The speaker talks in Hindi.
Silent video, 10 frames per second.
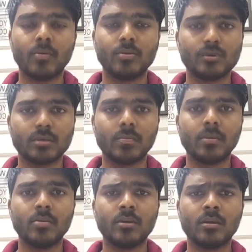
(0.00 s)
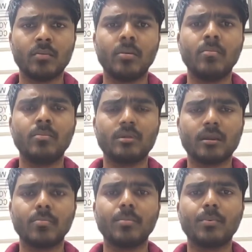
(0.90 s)
कोई सोचा भी नहीं होगा बॉलीवुड
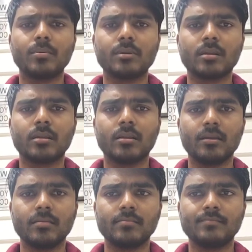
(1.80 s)
तक भी पहुँच सकते हैं